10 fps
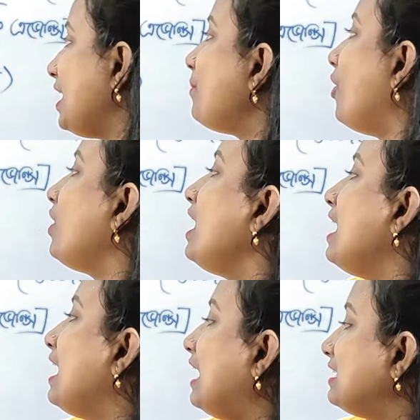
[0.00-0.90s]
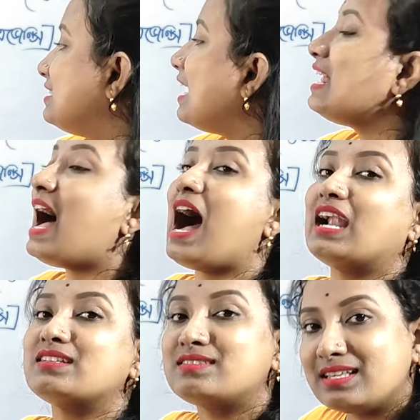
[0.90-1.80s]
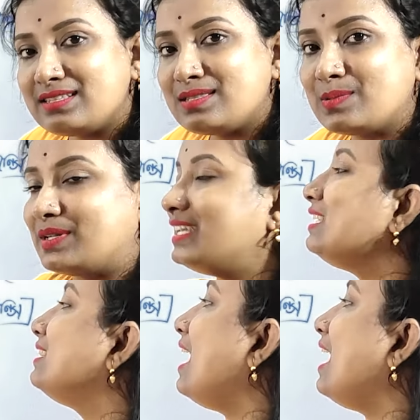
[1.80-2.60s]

এবং আর যারা আর্টসের স্টুডেন্ট